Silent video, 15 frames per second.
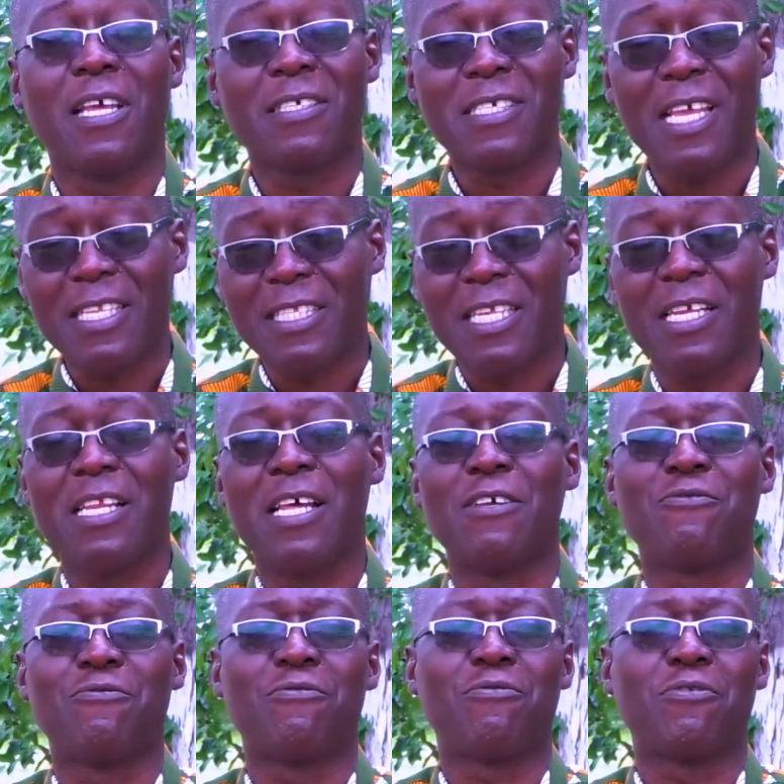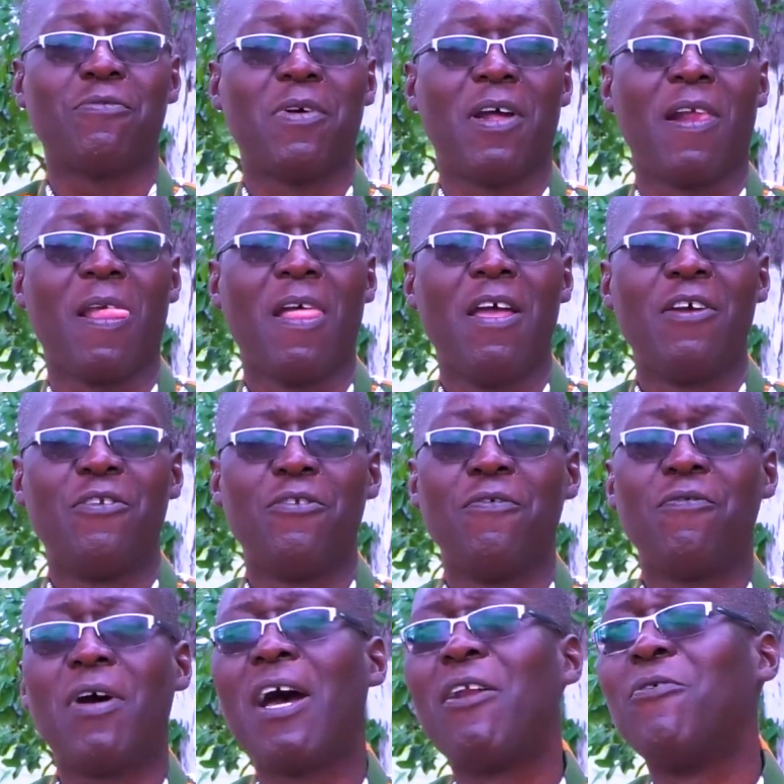dans cet élan justement de
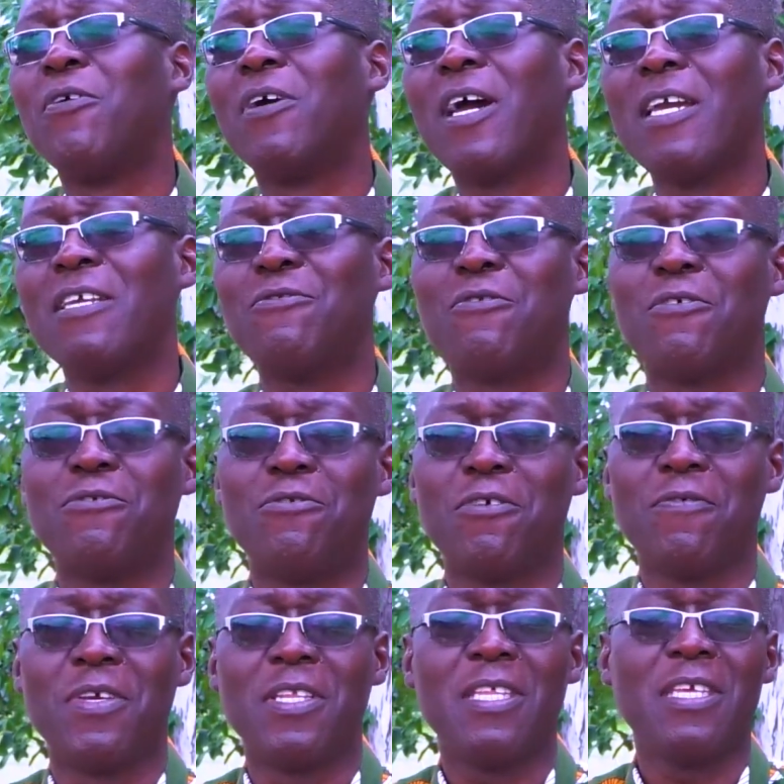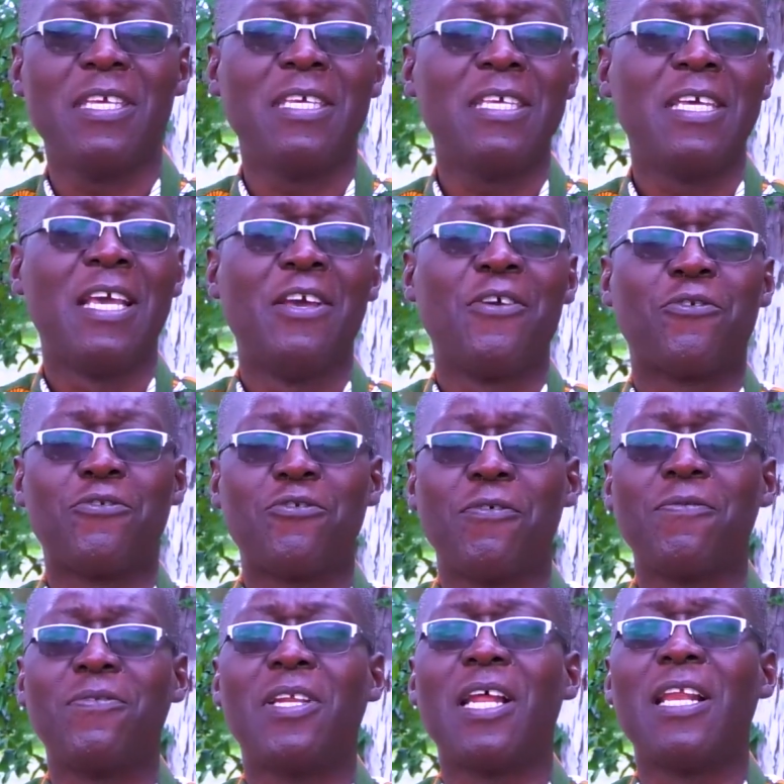voir le règne de Dieu venir que je
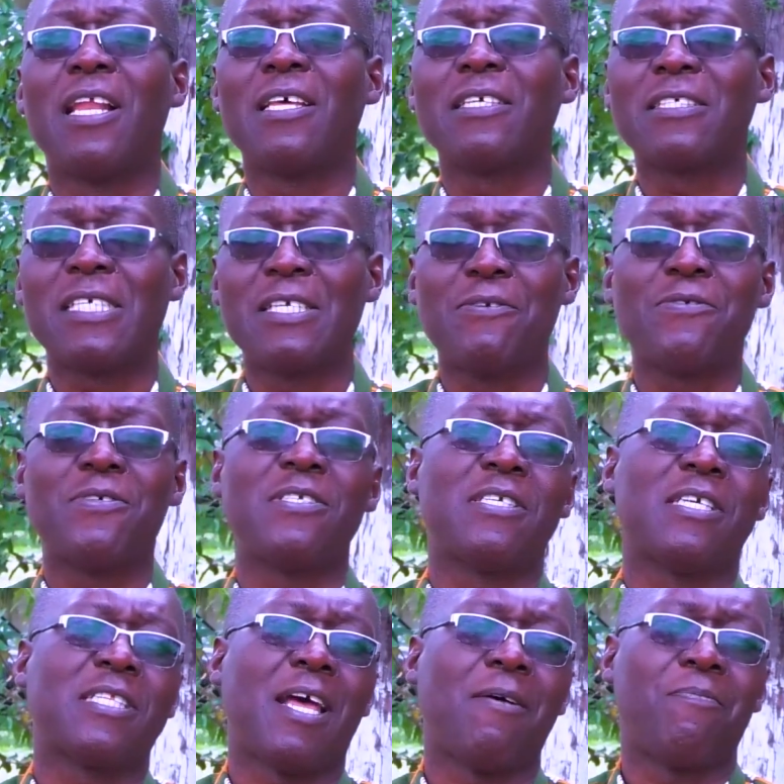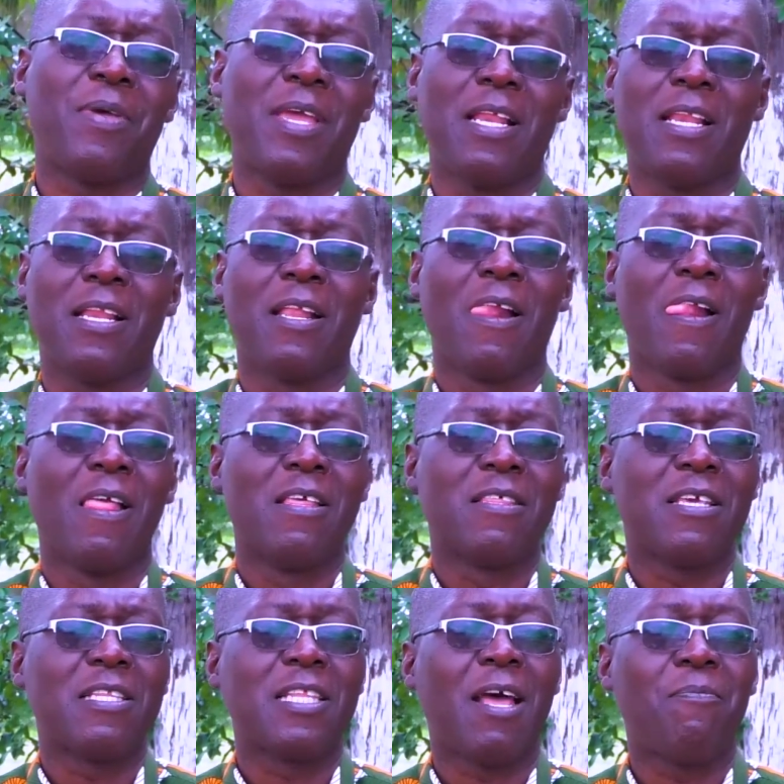voudrais lancer aussi cet appel.
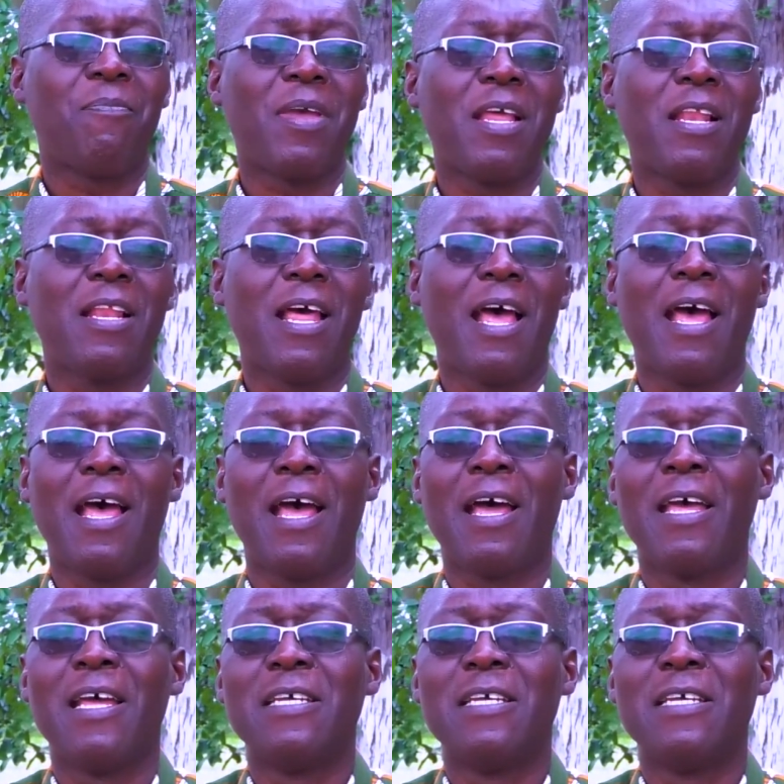Cet appel à